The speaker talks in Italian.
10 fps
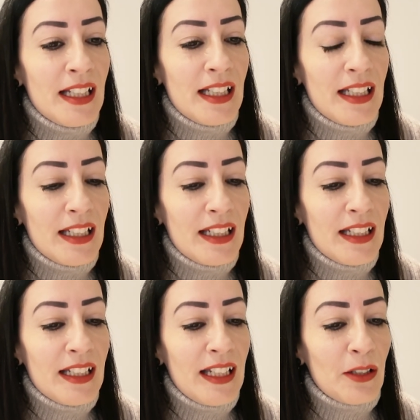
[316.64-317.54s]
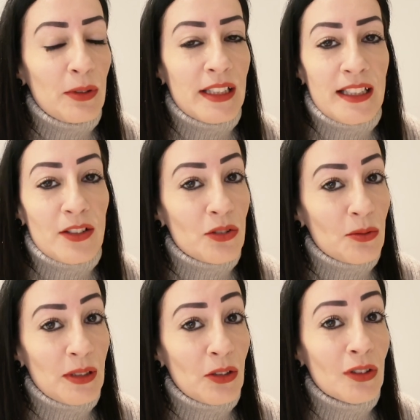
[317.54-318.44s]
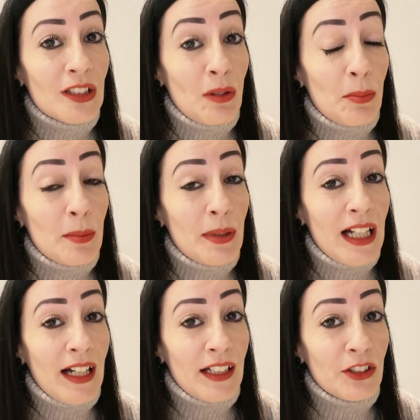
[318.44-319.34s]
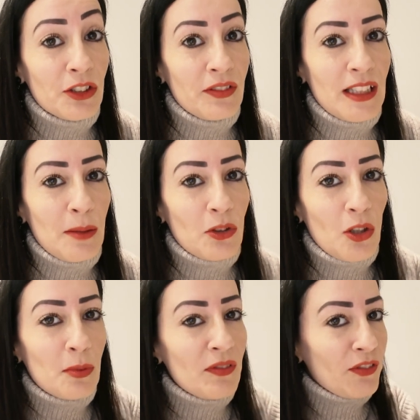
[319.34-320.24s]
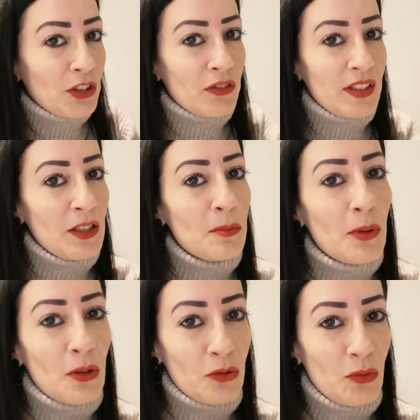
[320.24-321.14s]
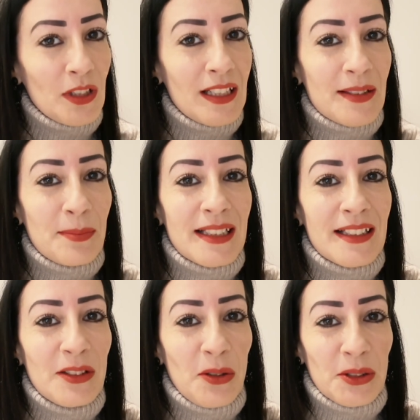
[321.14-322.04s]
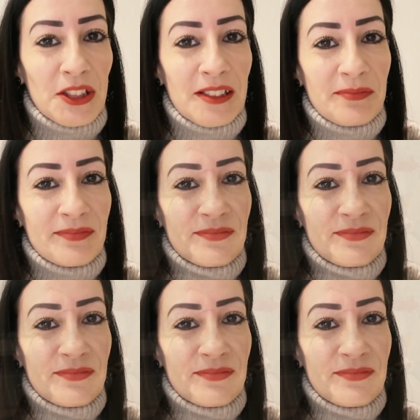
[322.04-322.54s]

e, e quindi adesso mi continuo a preparare ci vediamo dopo, vi faccio vedere un po' lo svuoto della spesa di oggi.